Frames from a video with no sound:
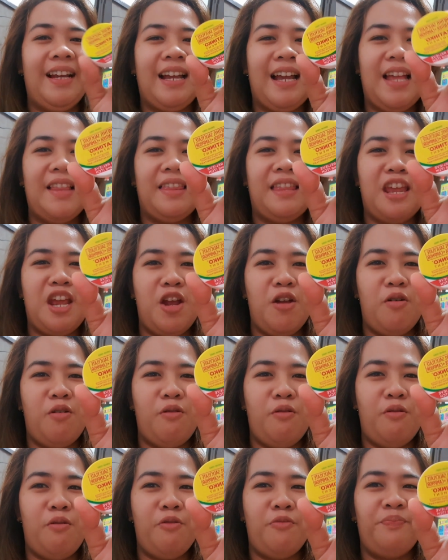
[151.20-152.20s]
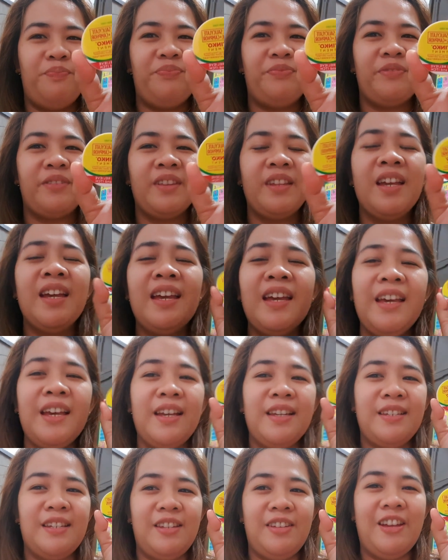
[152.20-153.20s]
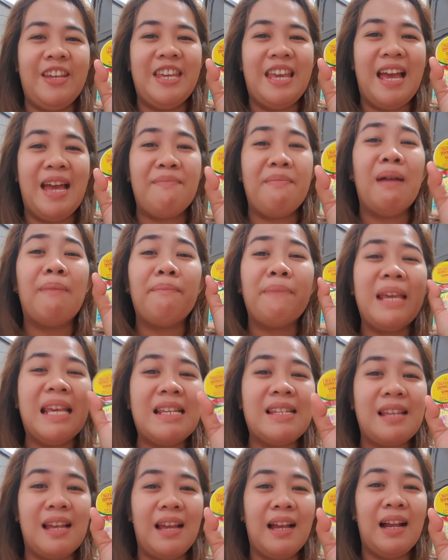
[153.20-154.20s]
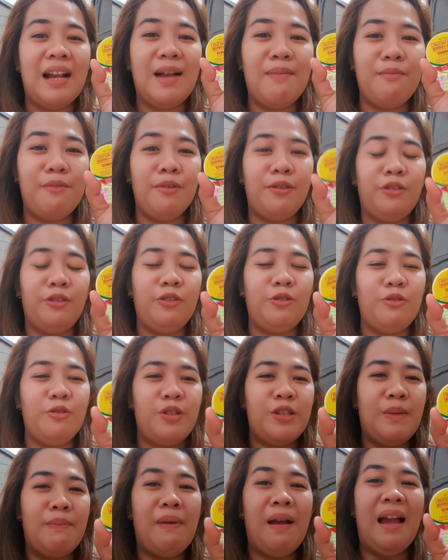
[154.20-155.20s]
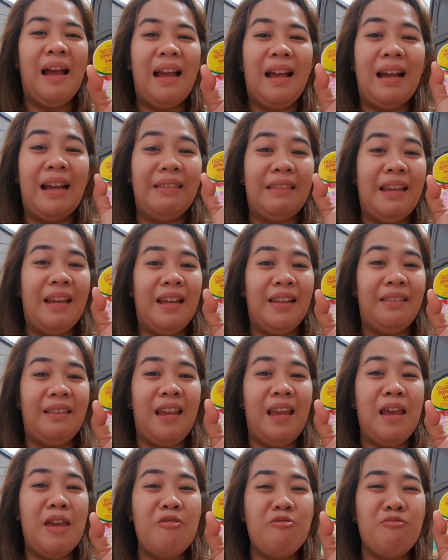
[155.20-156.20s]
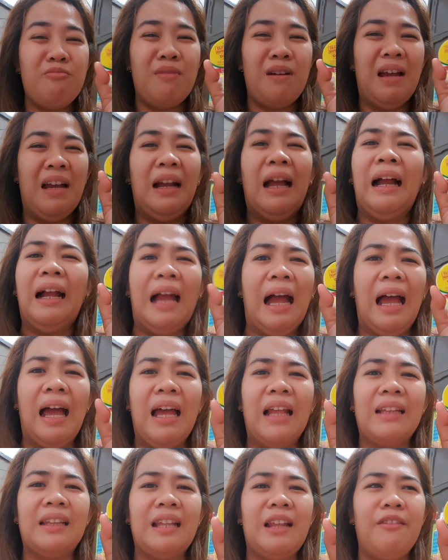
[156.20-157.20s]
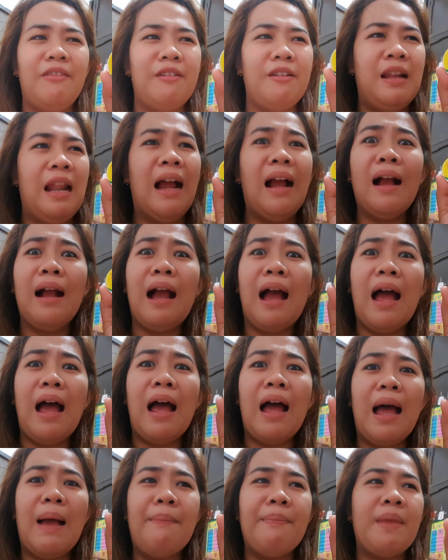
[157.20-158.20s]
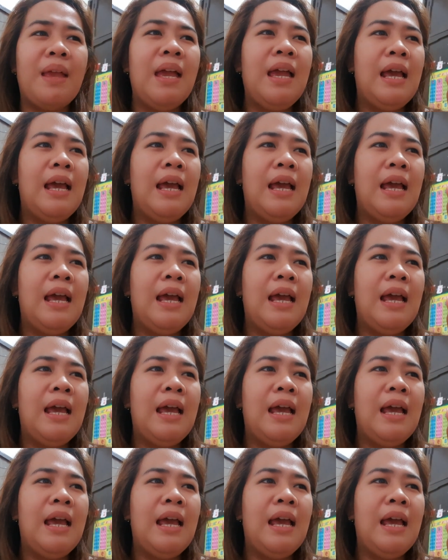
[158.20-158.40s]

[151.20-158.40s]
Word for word: cutting ko. So ayan, magbisang gamot to sa mga katikati, -kati, yung mga kagat lang ng langgam,